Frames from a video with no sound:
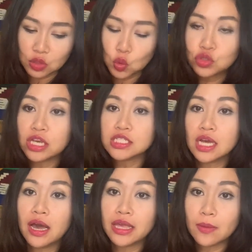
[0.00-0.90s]
อยู่เฉ
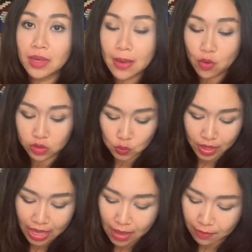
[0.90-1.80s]
ยๆเงียบๆของตัว
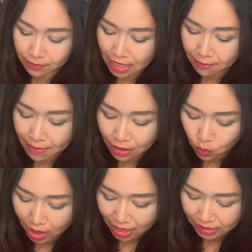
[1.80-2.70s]
เองแบบนี้มาก
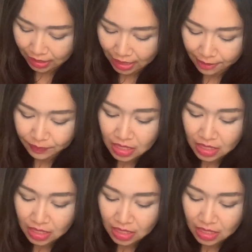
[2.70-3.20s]
กว่านะคะ